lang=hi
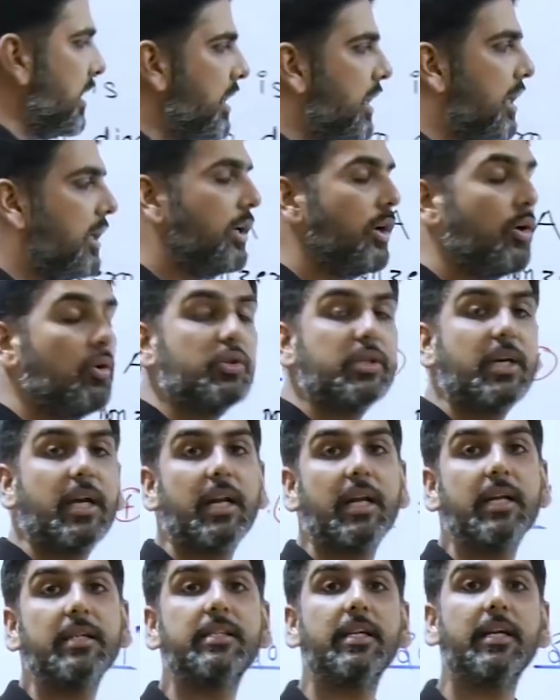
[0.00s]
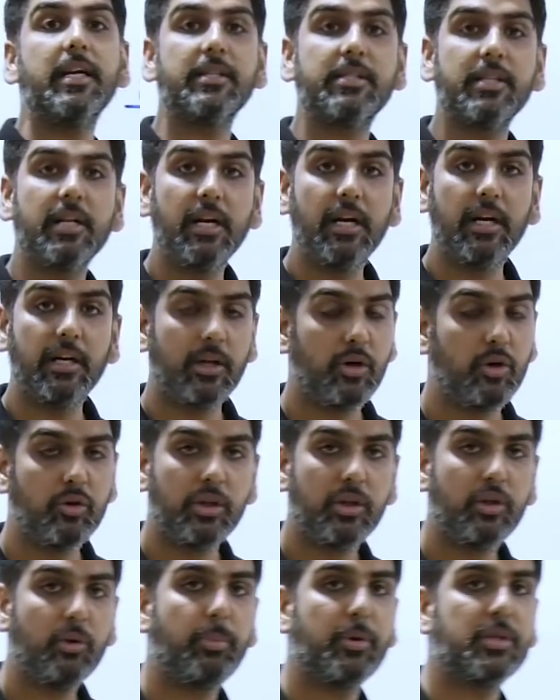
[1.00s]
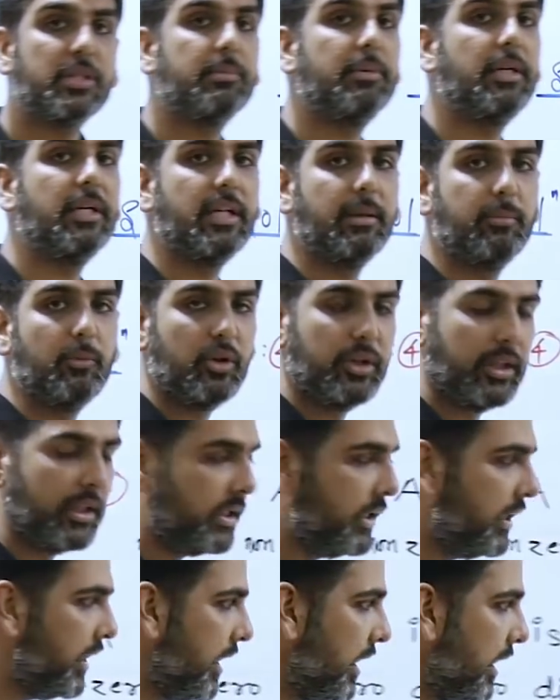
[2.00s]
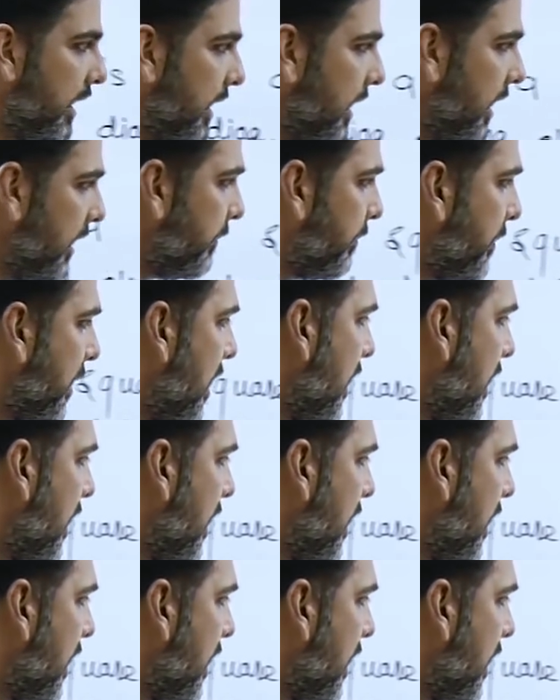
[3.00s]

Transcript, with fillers: रिलेट करूँ उसके रैंक से कैसे रिलेट करूँ तो ये तो पॉसिबिलिटी हमको दिख नहीं रही है क्लियर